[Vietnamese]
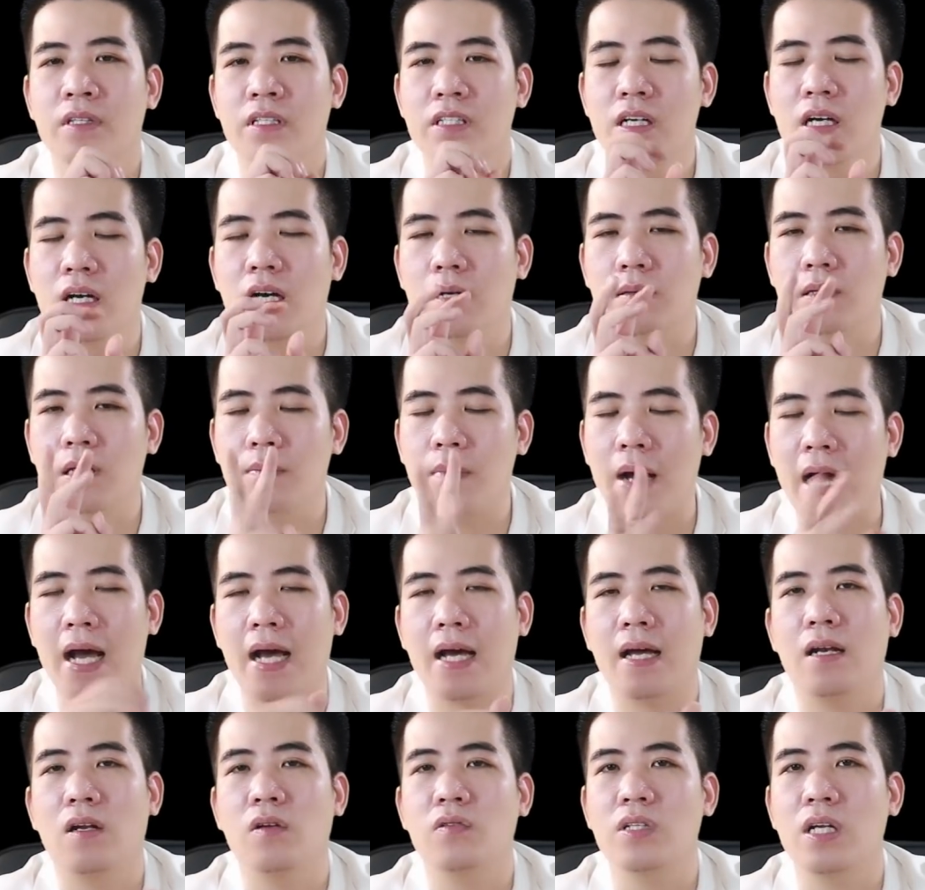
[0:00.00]
Trường hợp thứ
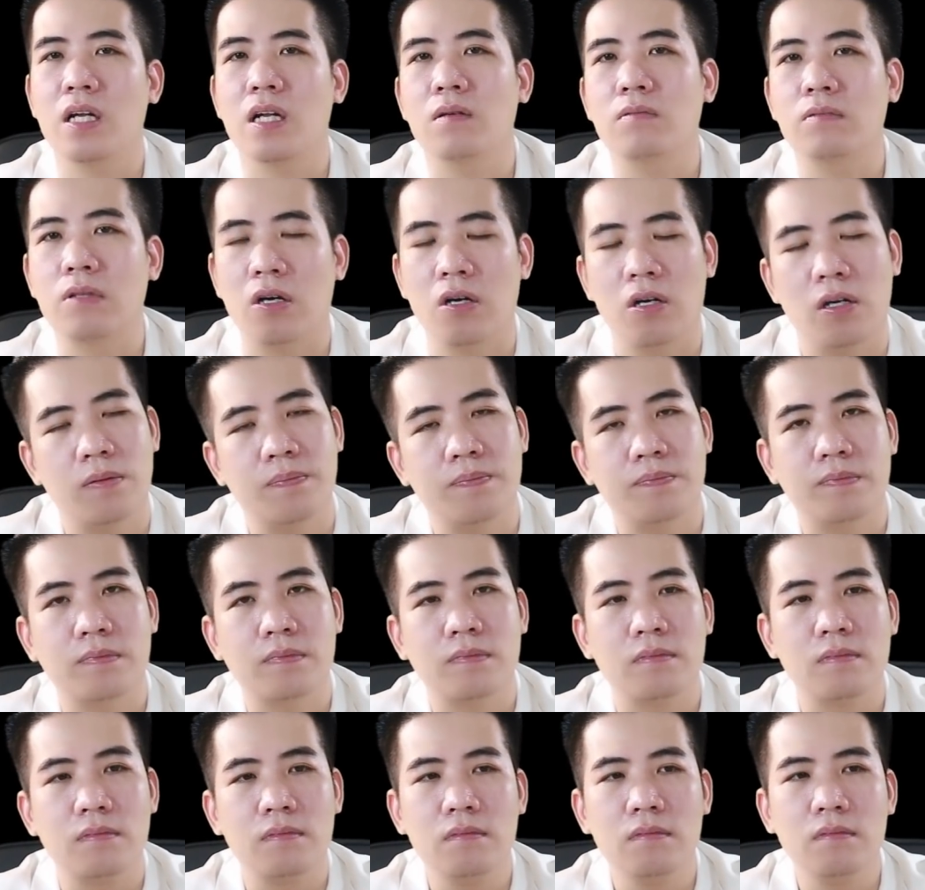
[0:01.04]
ba, lỗ chân lông to
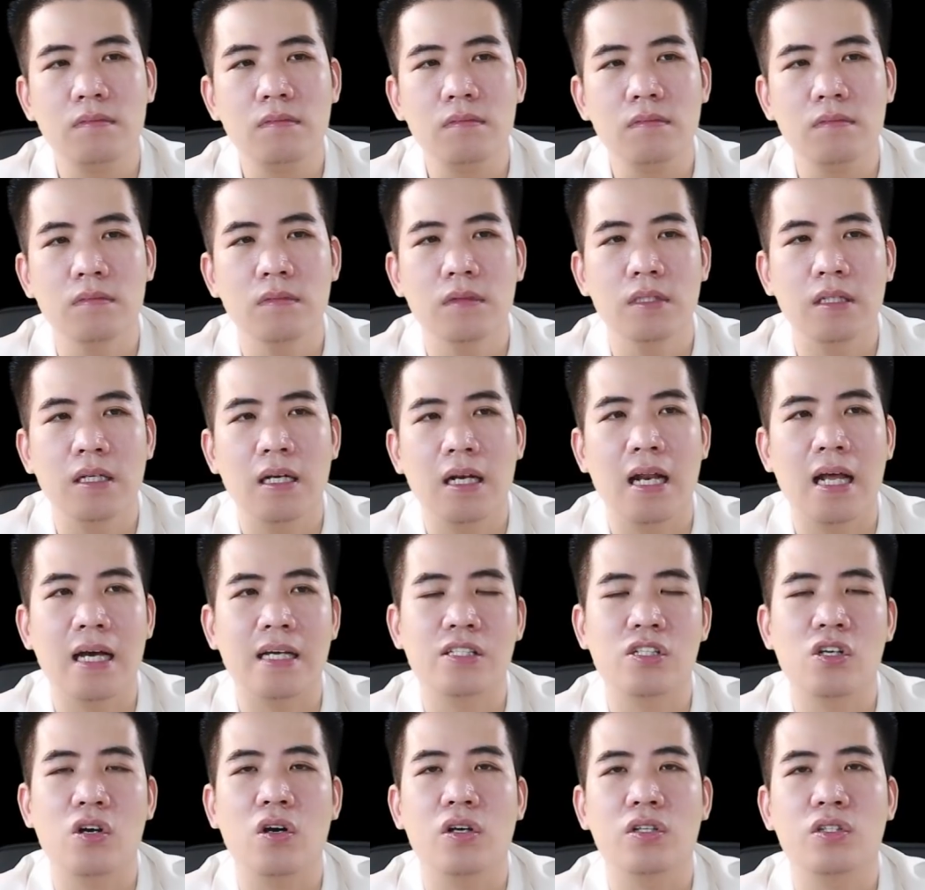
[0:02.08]
là
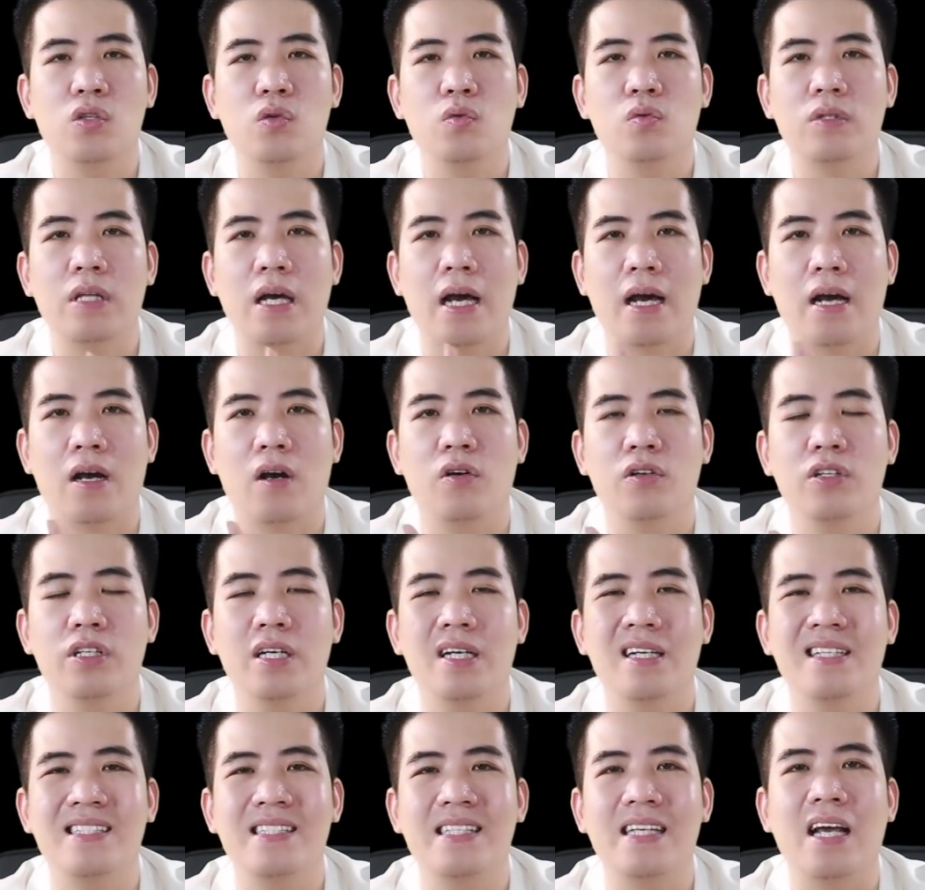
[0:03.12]
do chúng ta có những
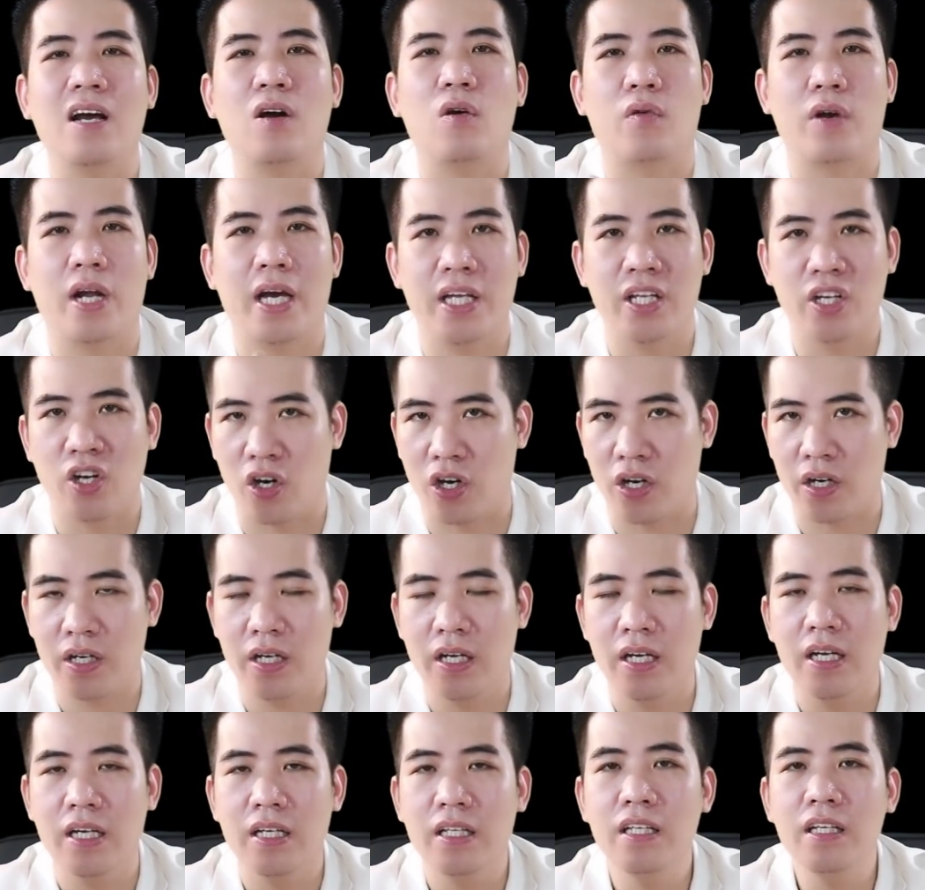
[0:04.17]
cái sẹo đáy nhọn
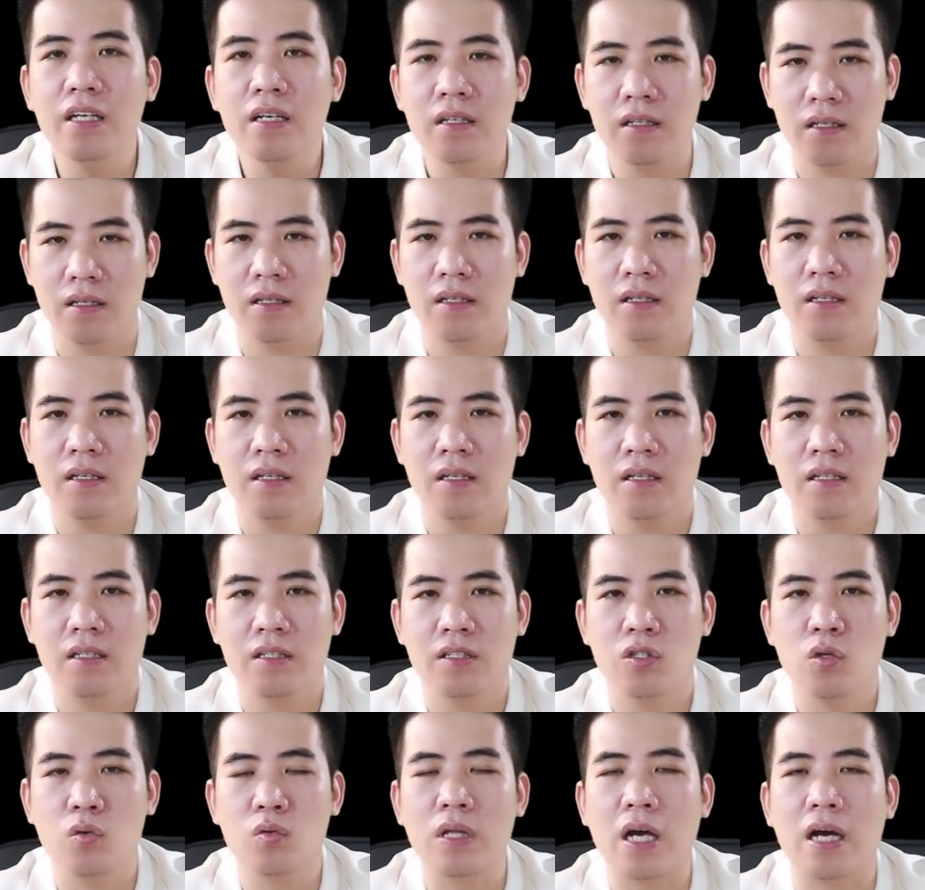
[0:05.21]
nhưng
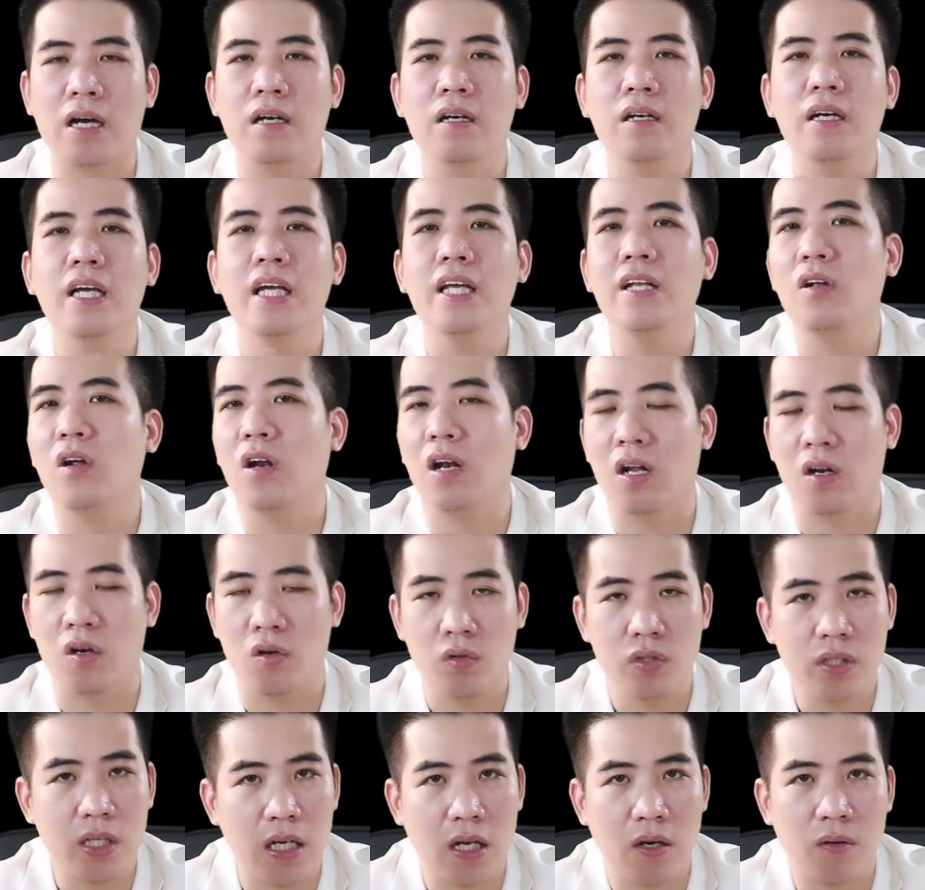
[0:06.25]
chúng ta cứ nghĩ nó là
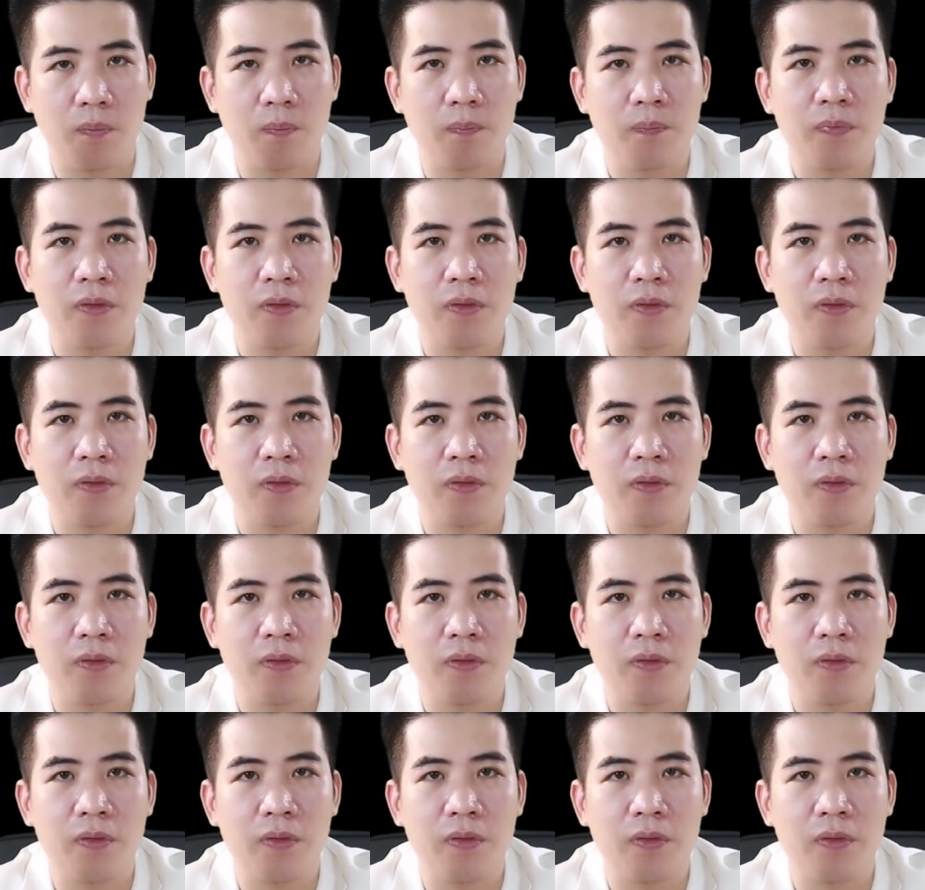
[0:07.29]
lỗ chân lông.